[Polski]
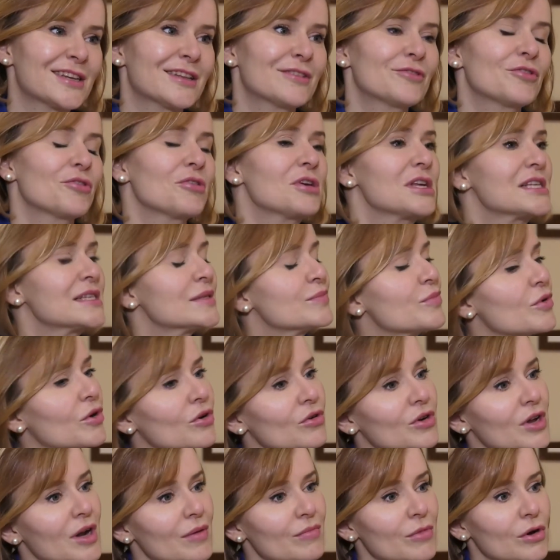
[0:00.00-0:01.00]
to jest
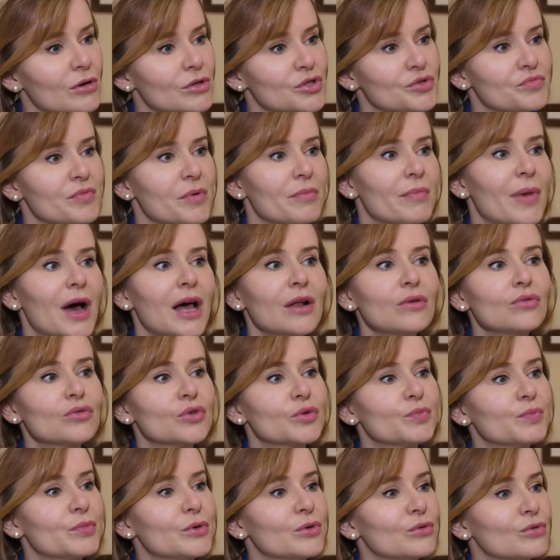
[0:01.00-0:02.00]
program choćby
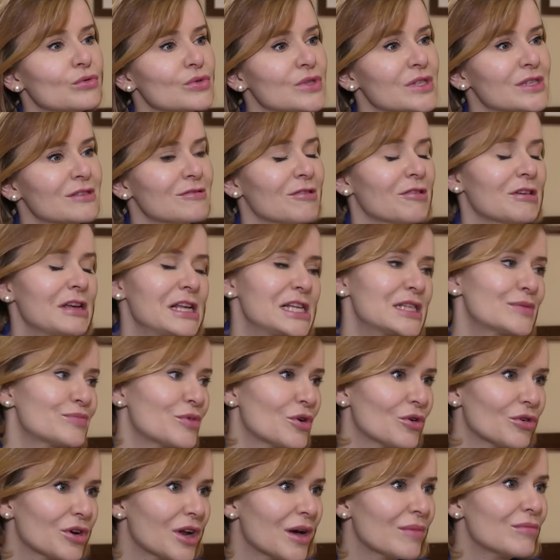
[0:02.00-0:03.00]
Maluch Plus, to jest
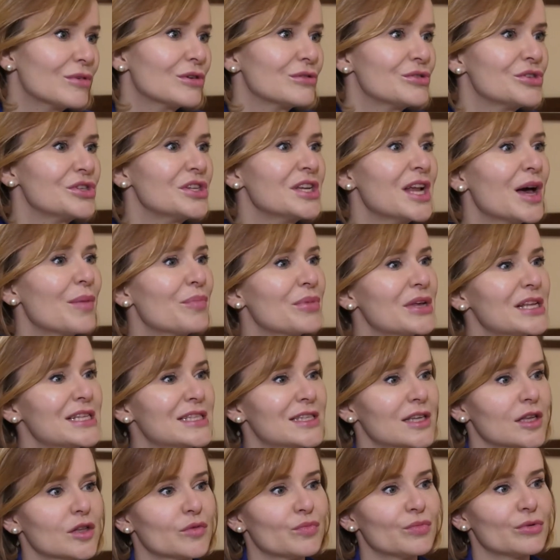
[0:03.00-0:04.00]
program Rodzina
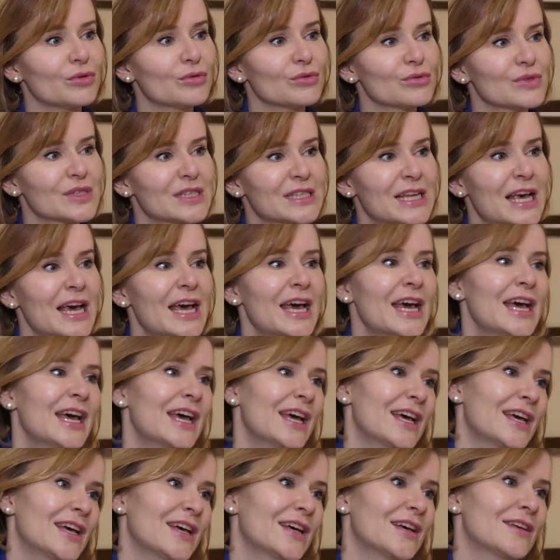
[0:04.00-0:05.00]
500+, Plus,
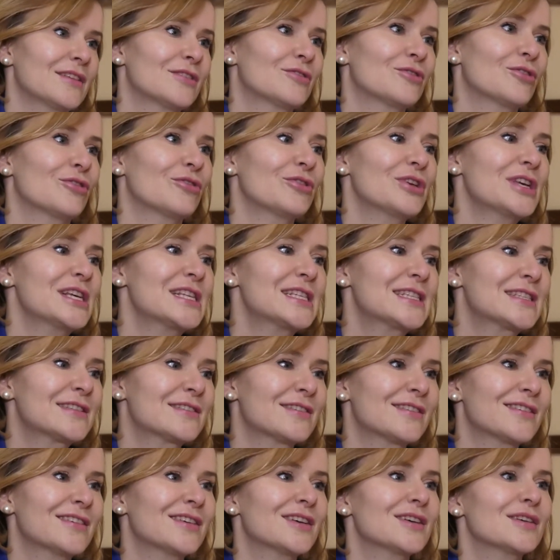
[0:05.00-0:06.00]
to
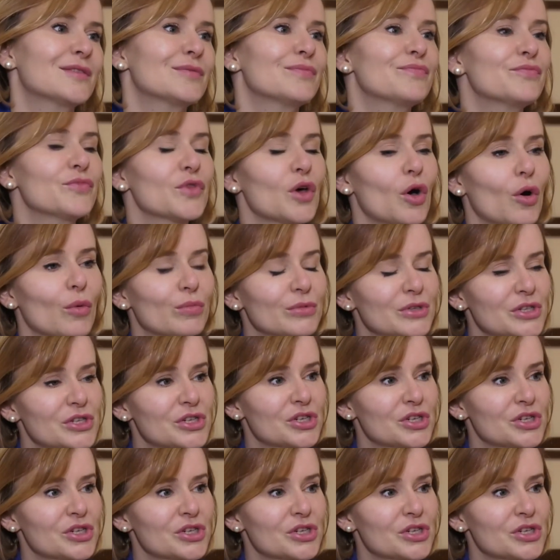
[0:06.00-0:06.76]
jest obniżenie